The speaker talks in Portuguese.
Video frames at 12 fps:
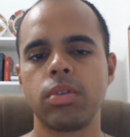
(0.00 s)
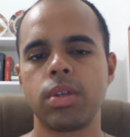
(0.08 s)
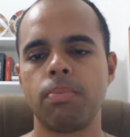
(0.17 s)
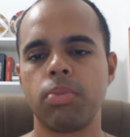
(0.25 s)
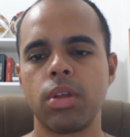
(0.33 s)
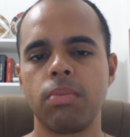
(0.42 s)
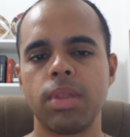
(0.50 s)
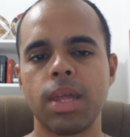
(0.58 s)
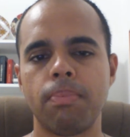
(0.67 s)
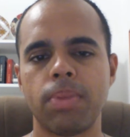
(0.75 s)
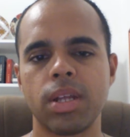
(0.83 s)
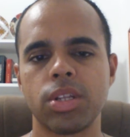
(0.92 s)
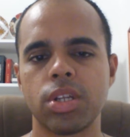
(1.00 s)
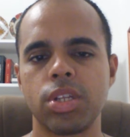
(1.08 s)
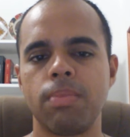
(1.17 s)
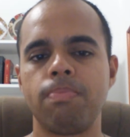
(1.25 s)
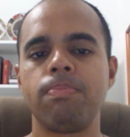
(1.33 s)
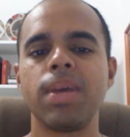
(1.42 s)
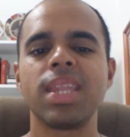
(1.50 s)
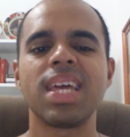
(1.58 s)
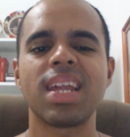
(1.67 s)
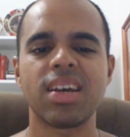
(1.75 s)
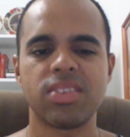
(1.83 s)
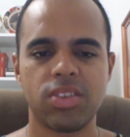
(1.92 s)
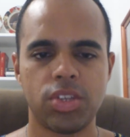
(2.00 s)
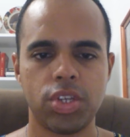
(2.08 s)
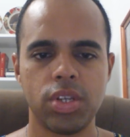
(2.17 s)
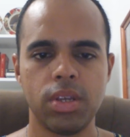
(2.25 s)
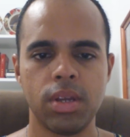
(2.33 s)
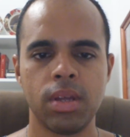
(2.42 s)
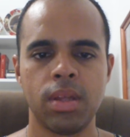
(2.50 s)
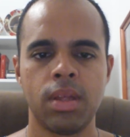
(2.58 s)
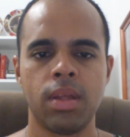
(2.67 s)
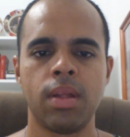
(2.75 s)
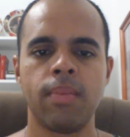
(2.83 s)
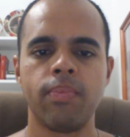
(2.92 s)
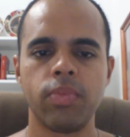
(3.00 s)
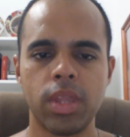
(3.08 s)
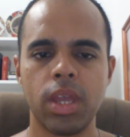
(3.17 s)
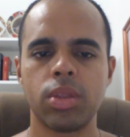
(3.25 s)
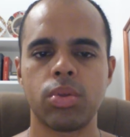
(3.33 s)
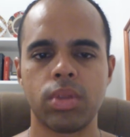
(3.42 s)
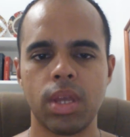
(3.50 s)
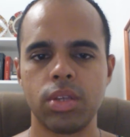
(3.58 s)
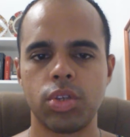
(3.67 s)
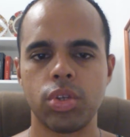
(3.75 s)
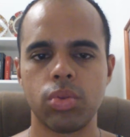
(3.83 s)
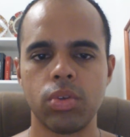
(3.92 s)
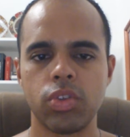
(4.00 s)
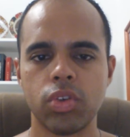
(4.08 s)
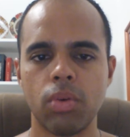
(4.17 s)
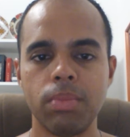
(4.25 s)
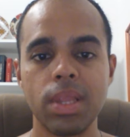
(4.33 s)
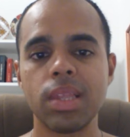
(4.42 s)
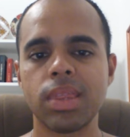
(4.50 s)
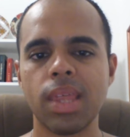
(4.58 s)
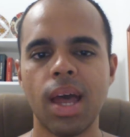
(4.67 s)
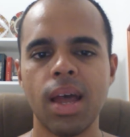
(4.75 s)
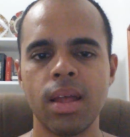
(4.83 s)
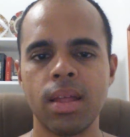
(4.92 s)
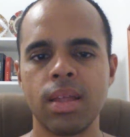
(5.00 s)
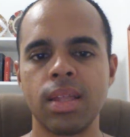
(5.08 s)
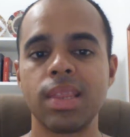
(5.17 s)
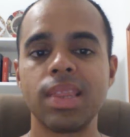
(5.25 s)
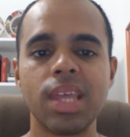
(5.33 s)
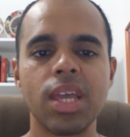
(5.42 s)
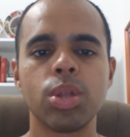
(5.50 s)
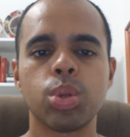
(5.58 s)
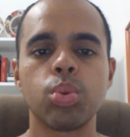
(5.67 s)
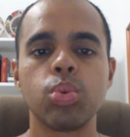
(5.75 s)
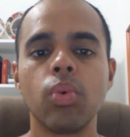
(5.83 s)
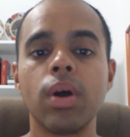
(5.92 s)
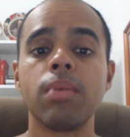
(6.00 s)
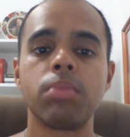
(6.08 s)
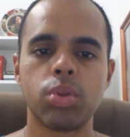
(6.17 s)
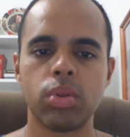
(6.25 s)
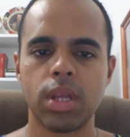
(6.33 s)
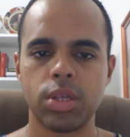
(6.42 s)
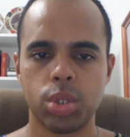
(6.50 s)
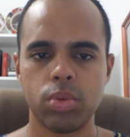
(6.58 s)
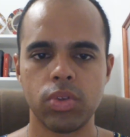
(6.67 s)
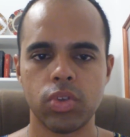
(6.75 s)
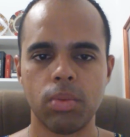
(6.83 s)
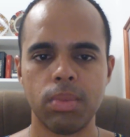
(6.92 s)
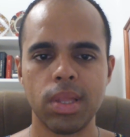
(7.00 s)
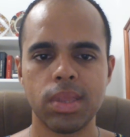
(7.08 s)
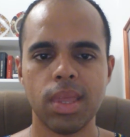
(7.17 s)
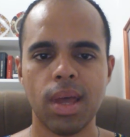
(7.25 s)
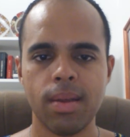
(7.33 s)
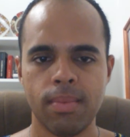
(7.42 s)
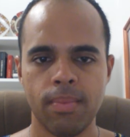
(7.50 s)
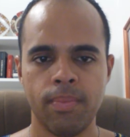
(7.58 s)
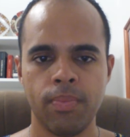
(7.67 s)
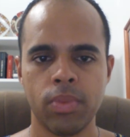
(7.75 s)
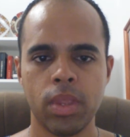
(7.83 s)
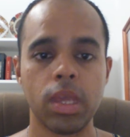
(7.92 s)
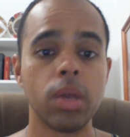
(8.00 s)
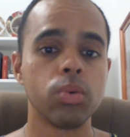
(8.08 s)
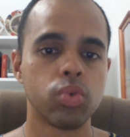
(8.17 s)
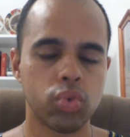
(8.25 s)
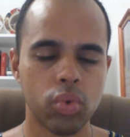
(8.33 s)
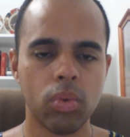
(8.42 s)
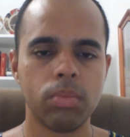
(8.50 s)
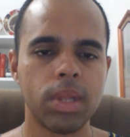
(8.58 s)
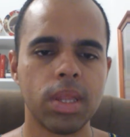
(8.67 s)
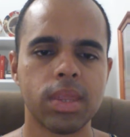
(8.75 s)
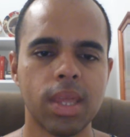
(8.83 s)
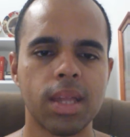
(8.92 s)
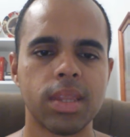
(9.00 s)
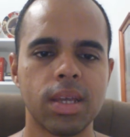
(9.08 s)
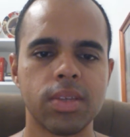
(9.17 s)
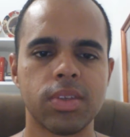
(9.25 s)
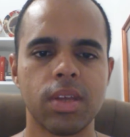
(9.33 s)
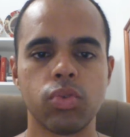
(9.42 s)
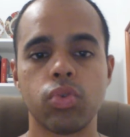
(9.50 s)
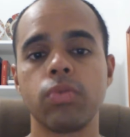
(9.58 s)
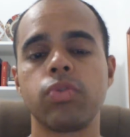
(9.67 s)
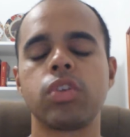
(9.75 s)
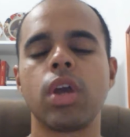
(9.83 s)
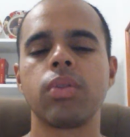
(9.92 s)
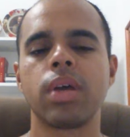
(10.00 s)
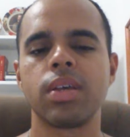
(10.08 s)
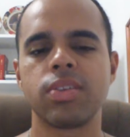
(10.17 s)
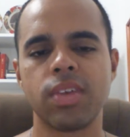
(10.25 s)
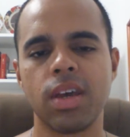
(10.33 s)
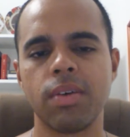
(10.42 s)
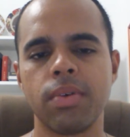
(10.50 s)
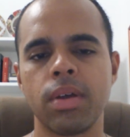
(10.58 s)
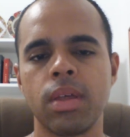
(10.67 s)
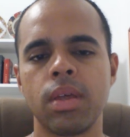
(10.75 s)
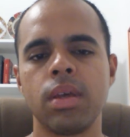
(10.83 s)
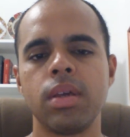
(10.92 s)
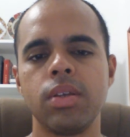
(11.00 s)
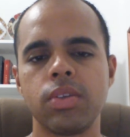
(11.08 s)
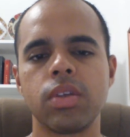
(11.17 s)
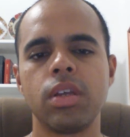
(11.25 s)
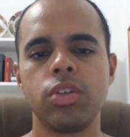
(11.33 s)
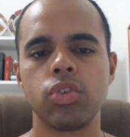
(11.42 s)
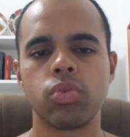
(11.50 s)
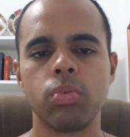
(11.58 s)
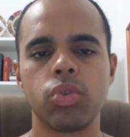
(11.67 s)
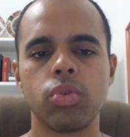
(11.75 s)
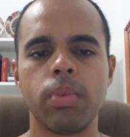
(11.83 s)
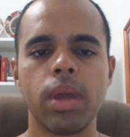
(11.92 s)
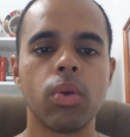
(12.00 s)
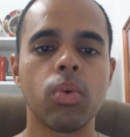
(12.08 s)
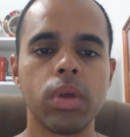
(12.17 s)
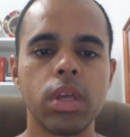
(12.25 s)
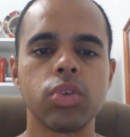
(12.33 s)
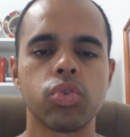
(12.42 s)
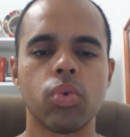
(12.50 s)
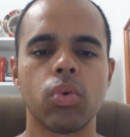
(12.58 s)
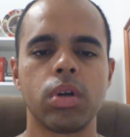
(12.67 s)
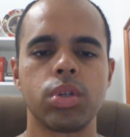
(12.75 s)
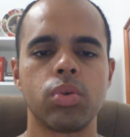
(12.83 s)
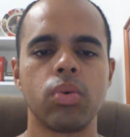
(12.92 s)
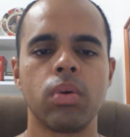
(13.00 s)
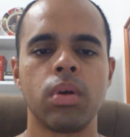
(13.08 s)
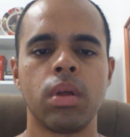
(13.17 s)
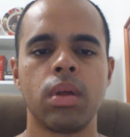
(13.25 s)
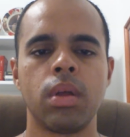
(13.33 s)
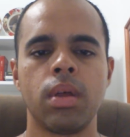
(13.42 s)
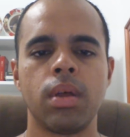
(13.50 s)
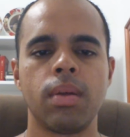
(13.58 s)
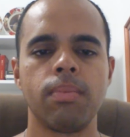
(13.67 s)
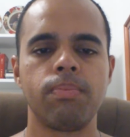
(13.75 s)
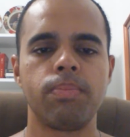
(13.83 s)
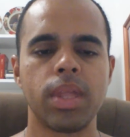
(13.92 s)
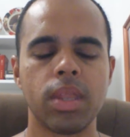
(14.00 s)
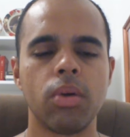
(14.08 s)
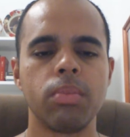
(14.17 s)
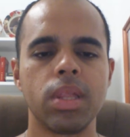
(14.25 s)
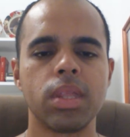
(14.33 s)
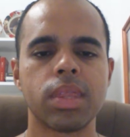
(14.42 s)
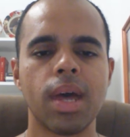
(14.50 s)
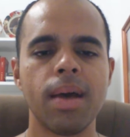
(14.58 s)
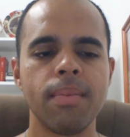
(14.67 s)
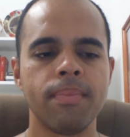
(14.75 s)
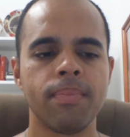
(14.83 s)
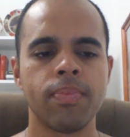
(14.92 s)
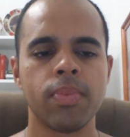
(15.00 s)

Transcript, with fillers: onde é proibida a prática de pederastia dentro da instituição militar, dentro, no âmbito da instituição militar. Eu sou militar da reserva, sou oficial da reserva e sei disso muito bem, conheço o Código Penal Militar.